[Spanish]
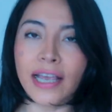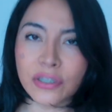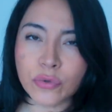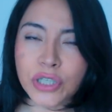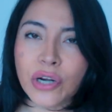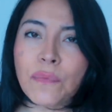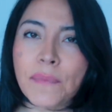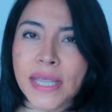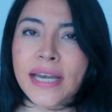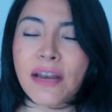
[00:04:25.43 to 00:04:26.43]
¿Escucharon
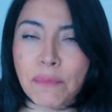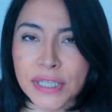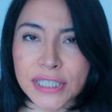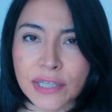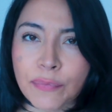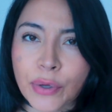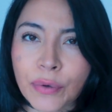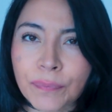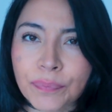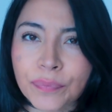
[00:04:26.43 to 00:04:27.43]
bien al principio?